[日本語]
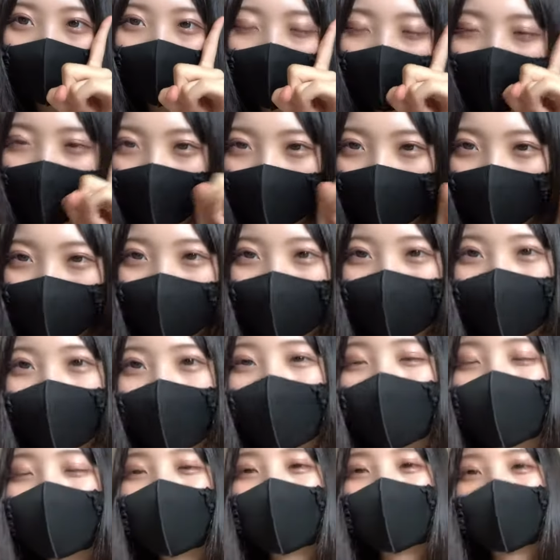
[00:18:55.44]
カワウソダン
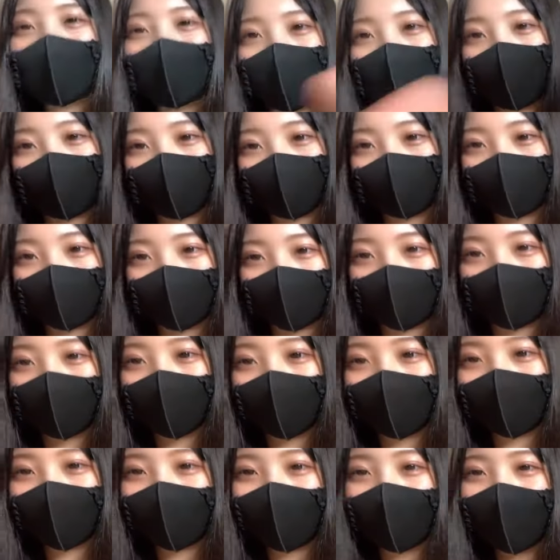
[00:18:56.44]
スさん。みんな